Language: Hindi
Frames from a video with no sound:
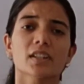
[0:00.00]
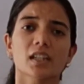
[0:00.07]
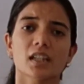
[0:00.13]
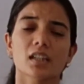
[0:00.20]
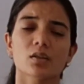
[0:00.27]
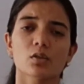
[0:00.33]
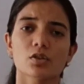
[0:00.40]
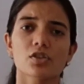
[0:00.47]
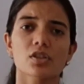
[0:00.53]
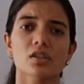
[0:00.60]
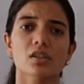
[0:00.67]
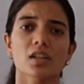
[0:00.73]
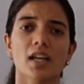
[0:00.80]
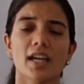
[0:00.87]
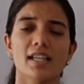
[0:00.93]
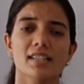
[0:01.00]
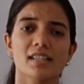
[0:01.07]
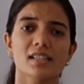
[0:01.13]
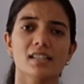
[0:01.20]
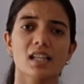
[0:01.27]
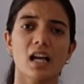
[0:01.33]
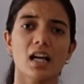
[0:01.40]
कि कुछ
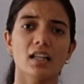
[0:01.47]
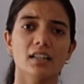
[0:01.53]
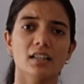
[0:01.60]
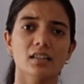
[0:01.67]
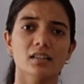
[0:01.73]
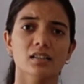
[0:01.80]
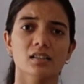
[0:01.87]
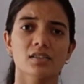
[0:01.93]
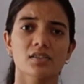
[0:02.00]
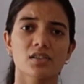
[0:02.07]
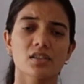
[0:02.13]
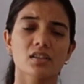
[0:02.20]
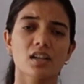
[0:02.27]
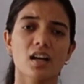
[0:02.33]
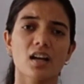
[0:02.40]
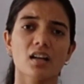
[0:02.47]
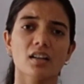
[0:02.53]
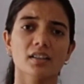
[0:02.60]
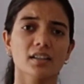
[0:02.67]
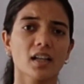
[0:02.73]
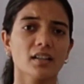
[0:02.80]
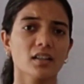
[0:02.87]
ऐसे साल्ट जिनका
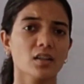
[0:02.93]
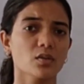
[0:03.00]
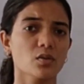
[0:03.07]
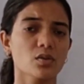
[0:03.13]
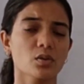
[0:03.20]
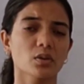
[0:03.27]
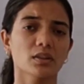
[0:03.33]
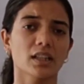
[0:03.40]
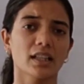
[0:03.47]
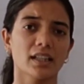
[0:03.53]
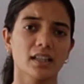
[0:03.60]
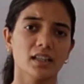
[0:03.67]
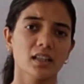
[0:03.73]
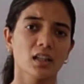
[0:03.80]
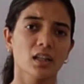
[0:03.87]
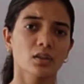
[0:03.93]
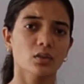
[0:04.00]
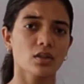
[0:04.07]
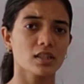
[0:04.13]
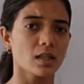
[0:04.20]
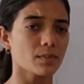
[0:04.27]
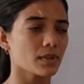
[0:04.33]
क्या क्या यूज होता है
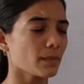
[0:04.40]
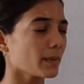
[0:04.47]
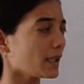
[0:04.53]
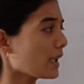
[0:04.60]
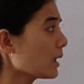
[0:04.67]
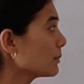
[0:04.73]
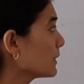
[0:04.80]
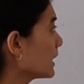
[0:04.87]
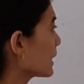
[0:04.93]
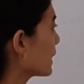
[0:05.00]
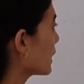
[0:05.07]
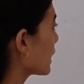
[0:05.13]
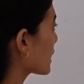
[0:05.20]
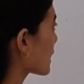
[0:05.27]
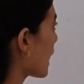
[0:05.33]
तो सबसे पहले हम देखेंगे